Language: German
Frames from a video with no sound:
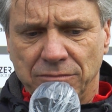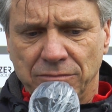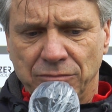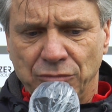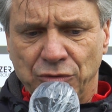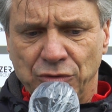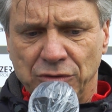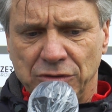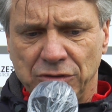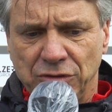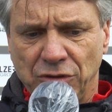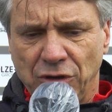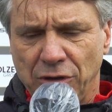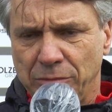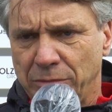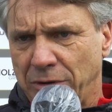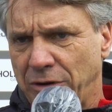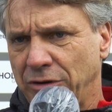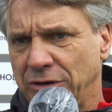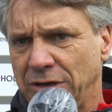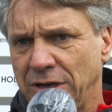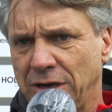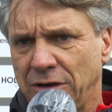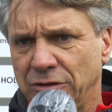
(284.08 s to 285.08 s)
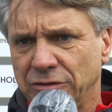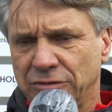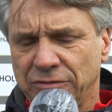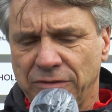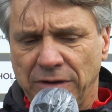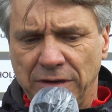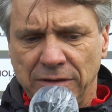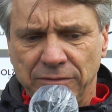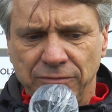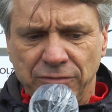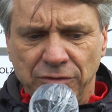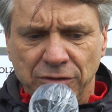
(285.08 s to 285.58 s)
Maurice Neubauer, der
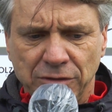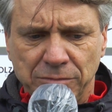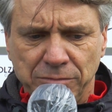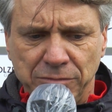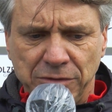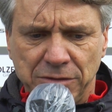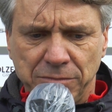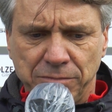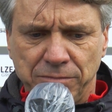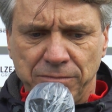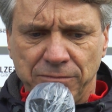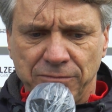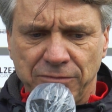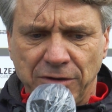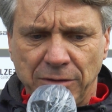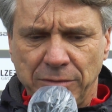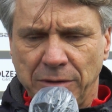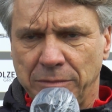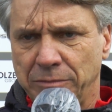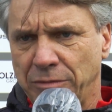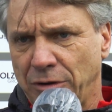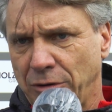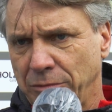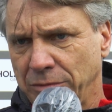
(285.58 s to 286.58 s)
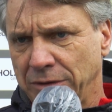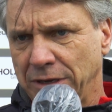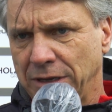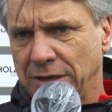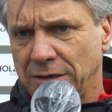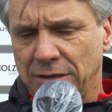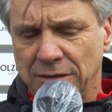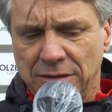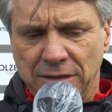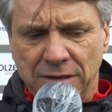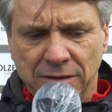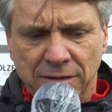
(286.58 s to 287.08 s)
ausfallen wird, mit Fabian
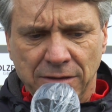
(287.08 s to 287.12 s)
Baumgärtel,